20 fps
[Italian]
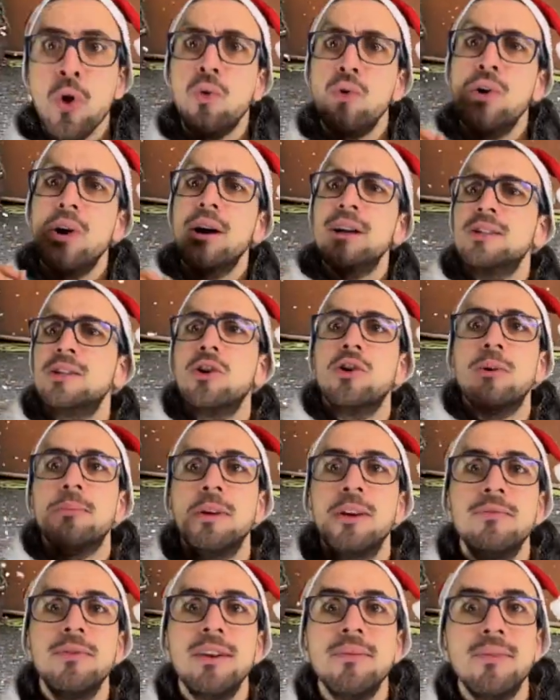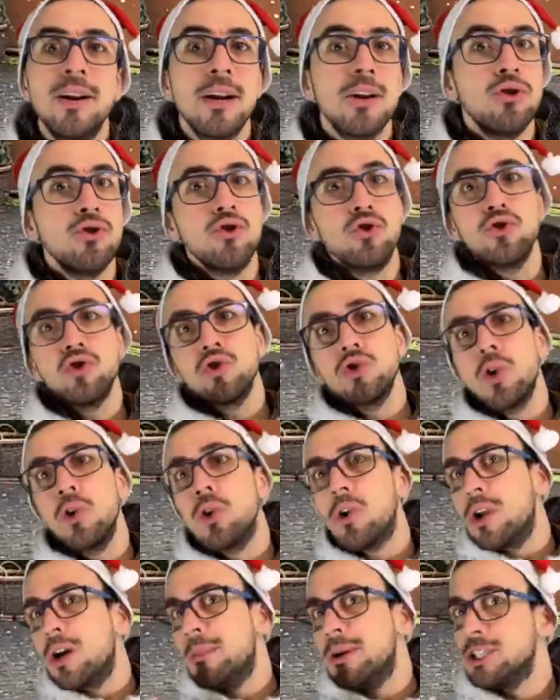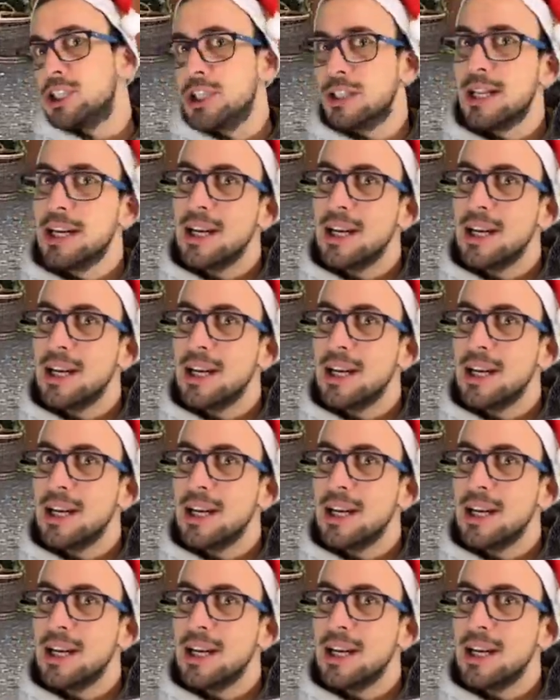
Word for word: Un'occasione per vivere non solo la magia del